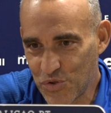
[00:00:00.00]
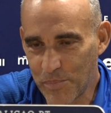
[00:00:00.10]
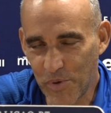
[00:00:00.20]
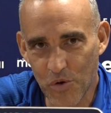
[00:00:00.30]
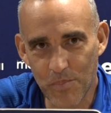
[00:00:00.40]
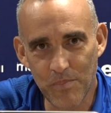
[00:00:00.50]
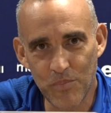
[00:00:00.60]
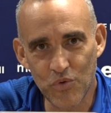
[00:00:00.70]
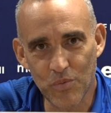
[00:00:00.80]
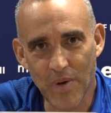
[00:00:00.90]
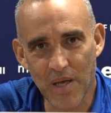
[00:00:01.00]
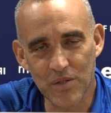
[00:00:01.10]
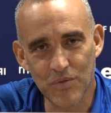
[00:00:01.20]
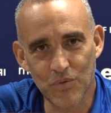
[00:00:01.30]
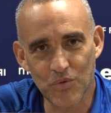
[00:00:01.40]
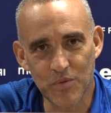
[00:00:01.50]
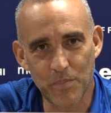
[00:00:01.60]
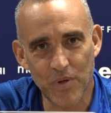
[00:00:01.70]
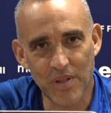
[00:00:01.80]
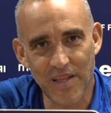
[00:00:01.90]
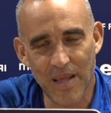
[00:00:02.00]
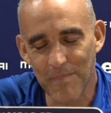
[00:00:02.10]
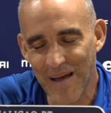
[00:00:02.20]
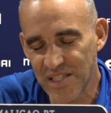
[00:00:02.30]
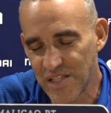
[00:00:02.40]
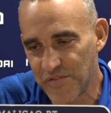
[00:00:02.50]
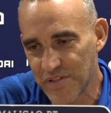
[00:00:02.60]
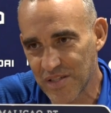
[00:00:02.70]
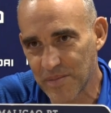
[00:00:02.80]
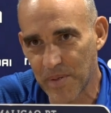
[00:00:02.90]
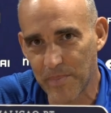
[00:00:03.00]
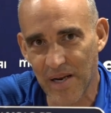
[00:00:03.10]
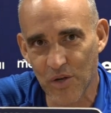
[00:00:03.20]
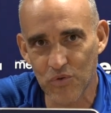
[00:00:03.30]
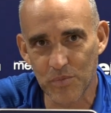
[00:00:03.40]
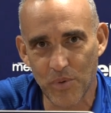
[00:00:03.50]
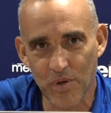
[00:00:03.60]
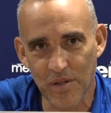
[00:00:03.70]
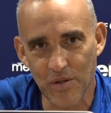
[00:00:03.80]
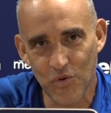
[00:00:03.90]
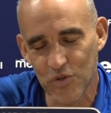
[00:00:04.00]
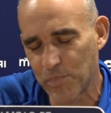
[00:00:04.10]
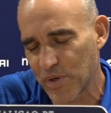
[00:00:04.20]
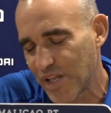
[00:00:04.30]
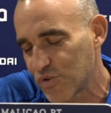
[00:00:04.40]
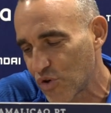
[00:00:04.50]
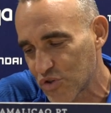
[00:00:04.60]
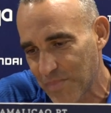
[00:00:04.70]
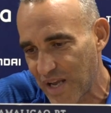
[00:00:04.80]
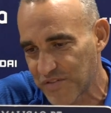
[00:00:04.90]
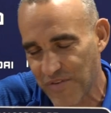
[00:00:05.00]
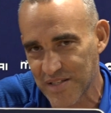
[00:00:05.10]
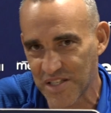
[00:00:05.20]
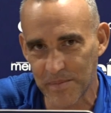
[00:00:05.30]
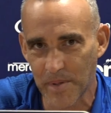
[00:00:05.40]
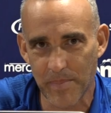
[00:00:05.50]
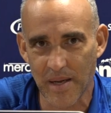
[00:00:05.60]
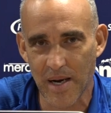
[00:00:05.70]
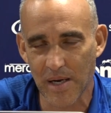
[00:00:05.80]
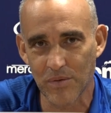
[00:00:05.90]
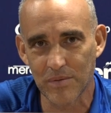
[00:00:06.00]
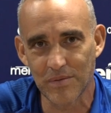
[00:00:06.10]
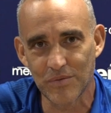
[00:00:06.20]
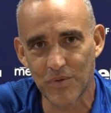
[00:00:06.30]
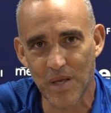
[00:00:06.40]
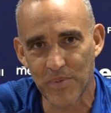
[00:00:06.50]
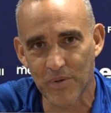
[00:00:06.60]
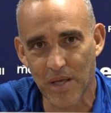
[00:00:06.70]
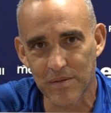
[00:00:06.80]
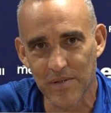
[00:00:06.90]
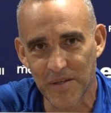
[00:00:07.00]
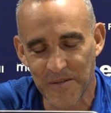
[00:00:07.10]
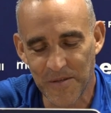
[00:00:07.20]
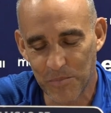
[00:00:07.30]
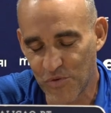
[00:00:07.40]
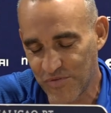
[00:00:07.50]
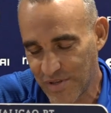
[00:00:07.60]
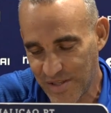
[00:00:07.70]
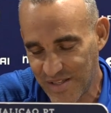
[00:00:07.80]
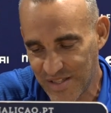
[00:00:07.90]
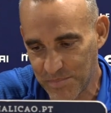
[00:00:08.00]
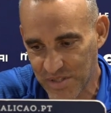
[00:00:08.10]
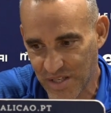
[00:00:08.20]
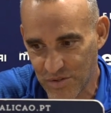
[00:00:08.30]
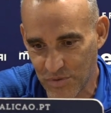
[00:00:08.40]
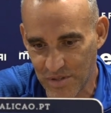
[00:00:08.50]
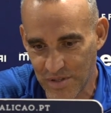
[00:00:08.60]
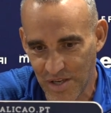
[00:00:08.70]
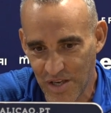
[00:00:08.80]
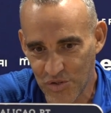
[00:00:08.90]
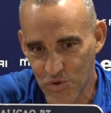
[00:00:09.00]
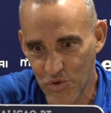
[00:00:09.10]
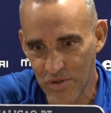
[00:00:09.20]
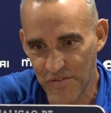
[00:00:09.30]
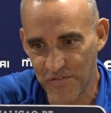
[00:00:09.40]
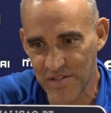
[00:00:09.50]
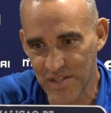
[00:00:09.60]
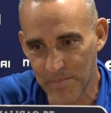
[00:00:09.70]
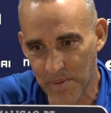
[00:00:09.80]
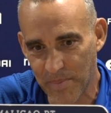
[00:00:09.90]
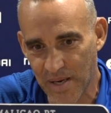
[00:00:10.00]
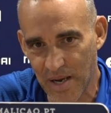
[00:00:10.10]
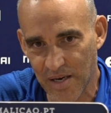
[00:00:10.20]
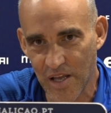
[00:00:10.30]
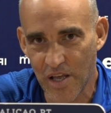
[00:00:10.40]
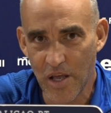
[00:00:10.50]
jogo preocupa muito mais do que o Sporting, é mais difícil de preparar que o Sporting. O Sporting é dos jogos mais fáceis de preparar do, do campeonato, por variedíssimas razões. é um jogo difícil de preparar,